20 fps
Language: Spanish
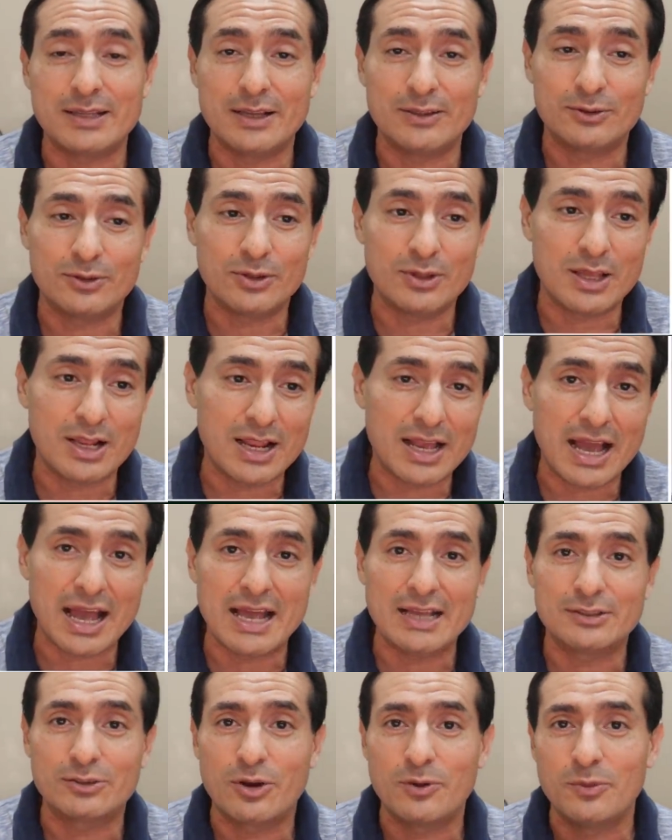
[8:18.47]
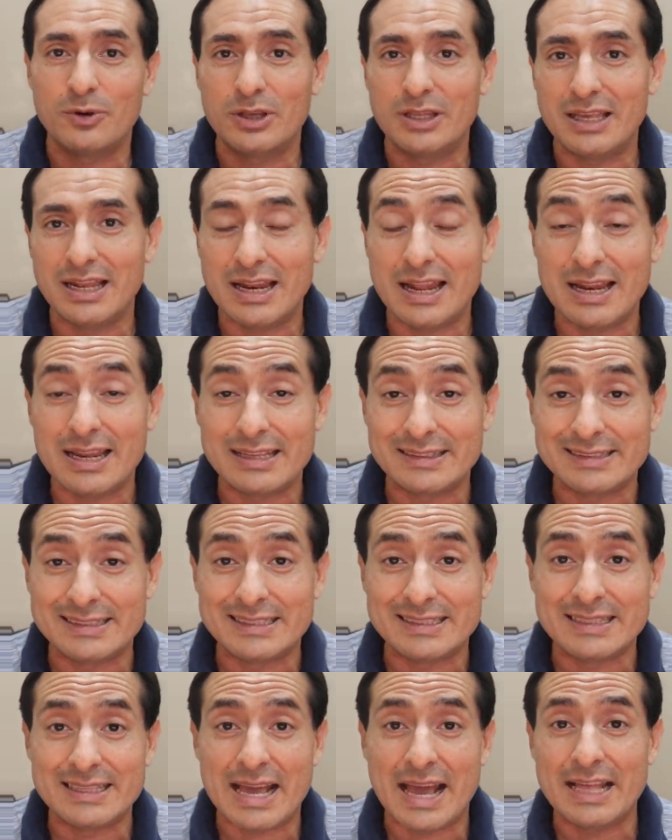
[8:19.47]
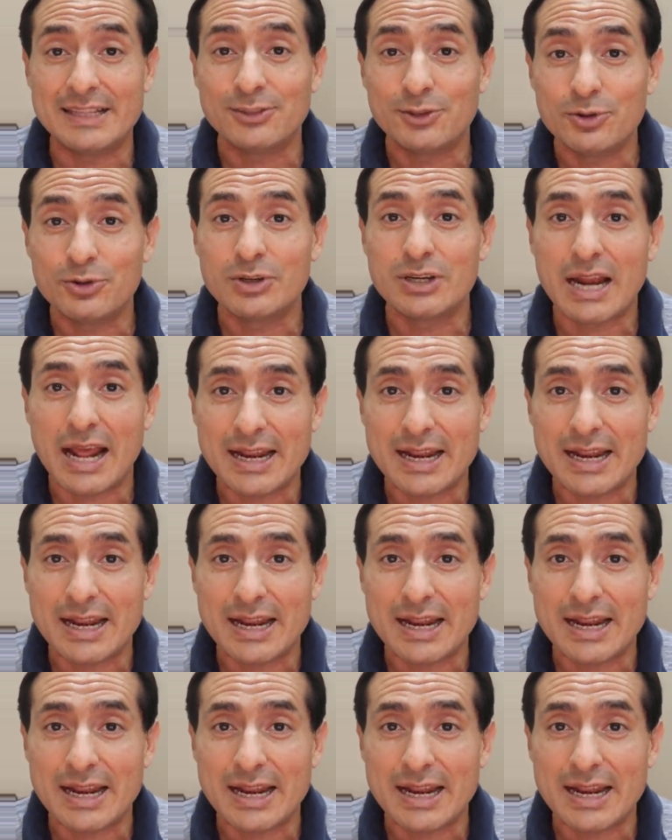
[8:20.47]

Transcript: tanto del gas como de la electricidad y un gran